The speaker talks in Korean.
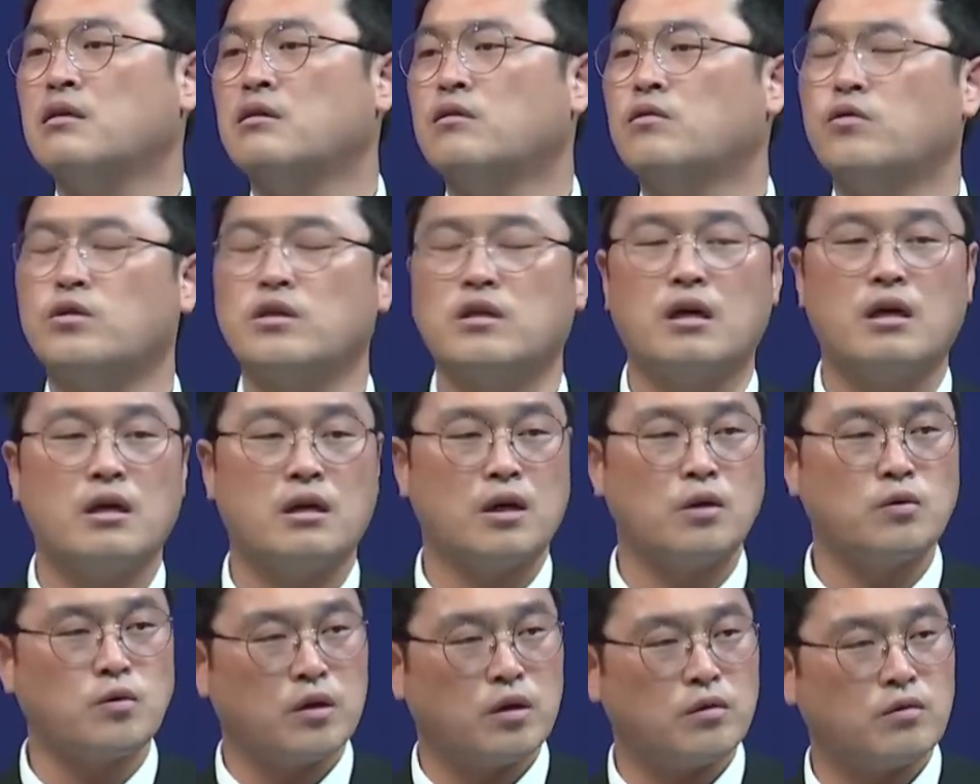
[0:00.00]
우리가
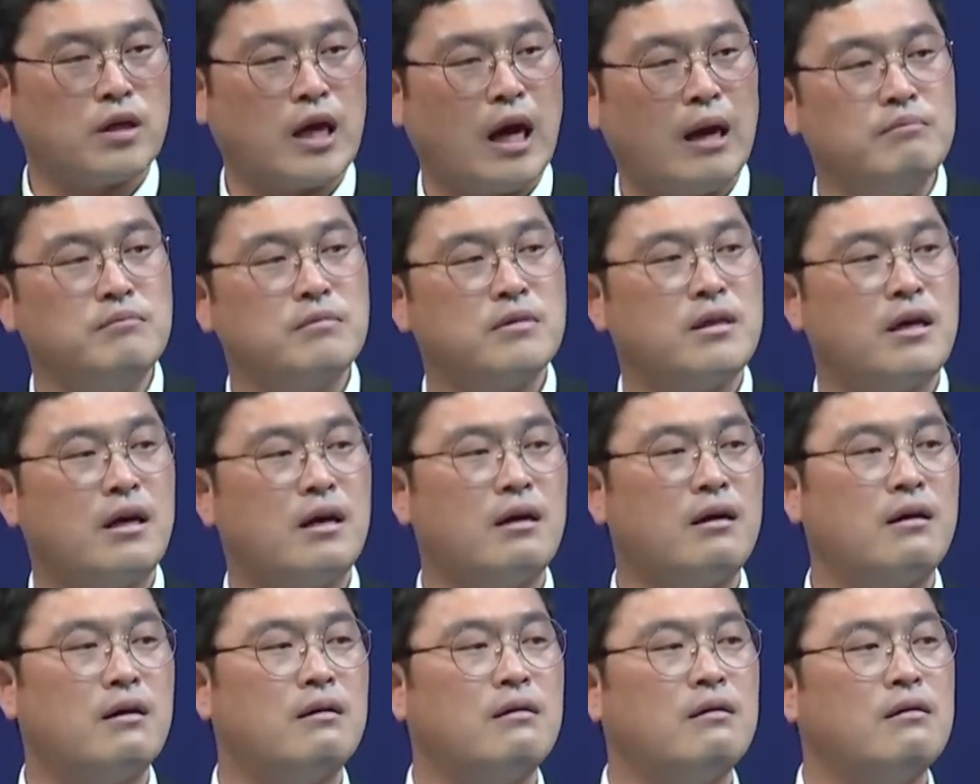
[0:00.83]
계속해서
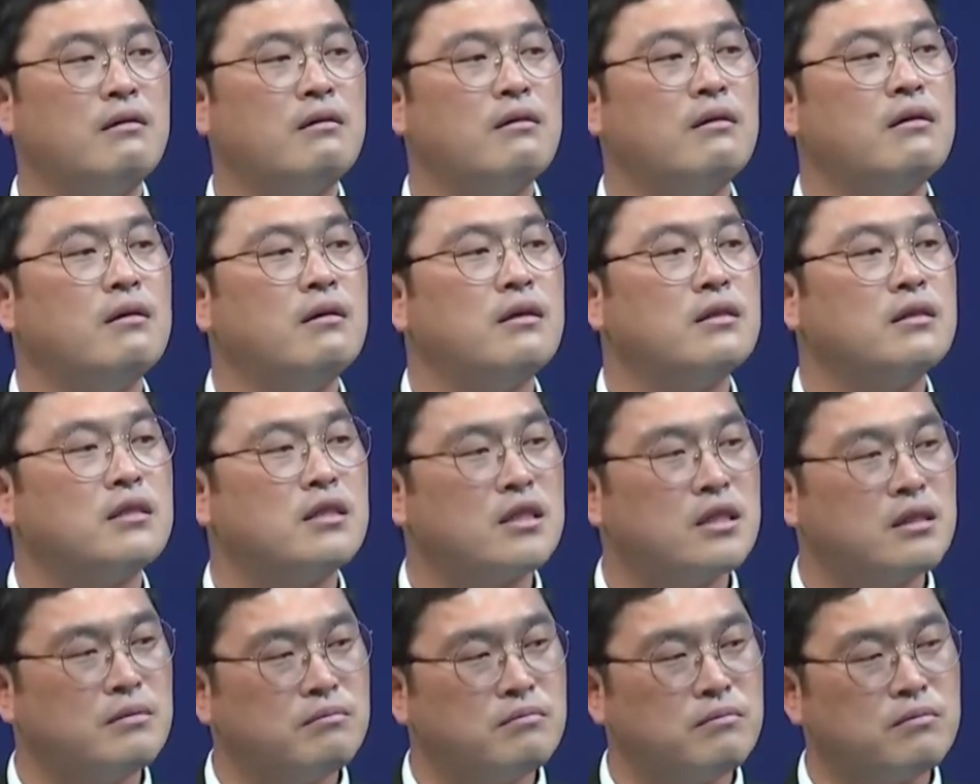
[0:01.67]
감사
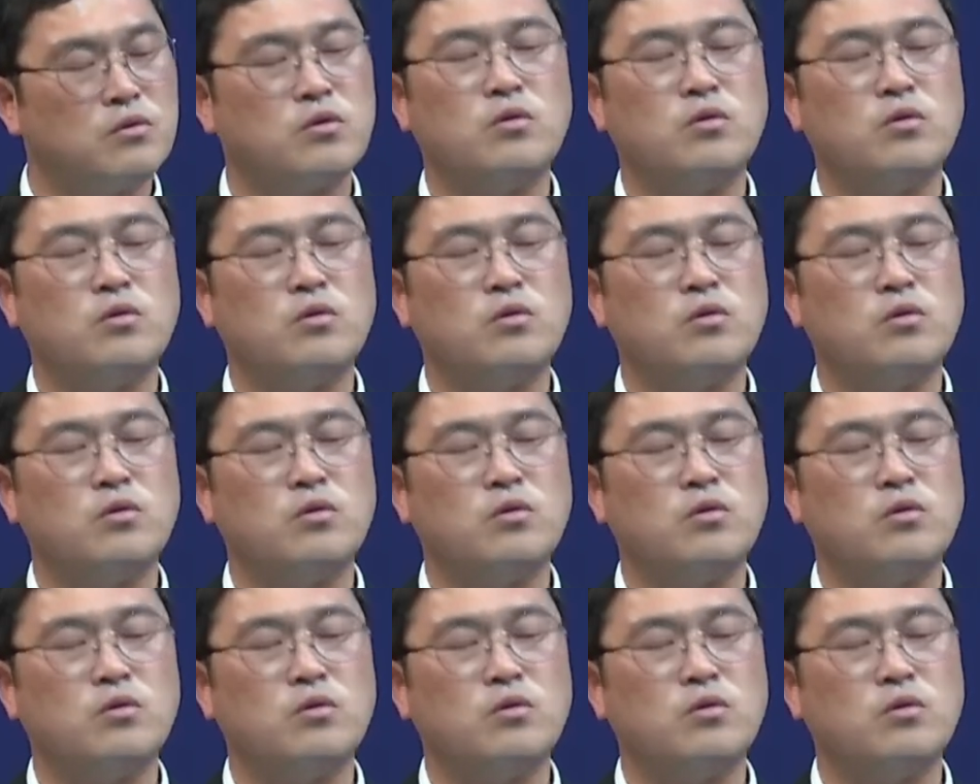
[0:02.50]
지금